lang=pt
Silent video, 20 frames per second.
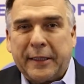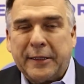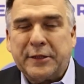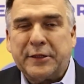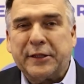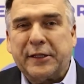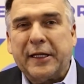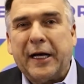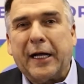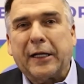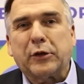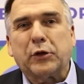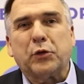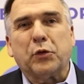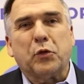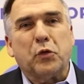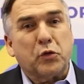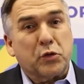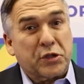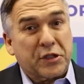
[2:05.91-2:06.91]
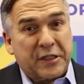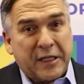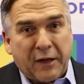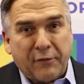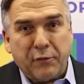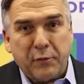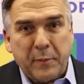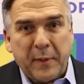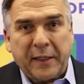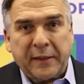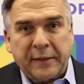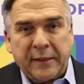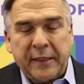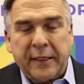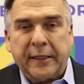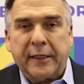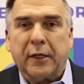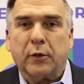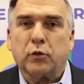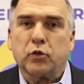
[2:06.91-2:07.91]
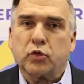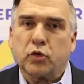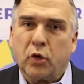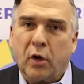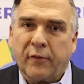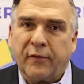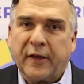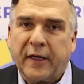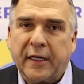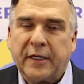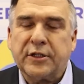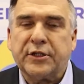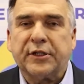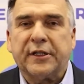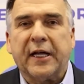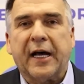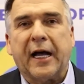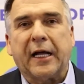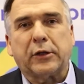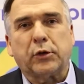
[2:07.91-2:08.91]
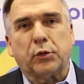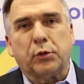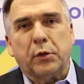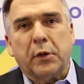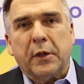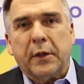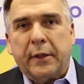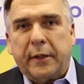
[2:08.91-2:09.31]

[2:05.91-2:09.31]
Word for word: candidato Gustavo Mendanha, um jovem candidato,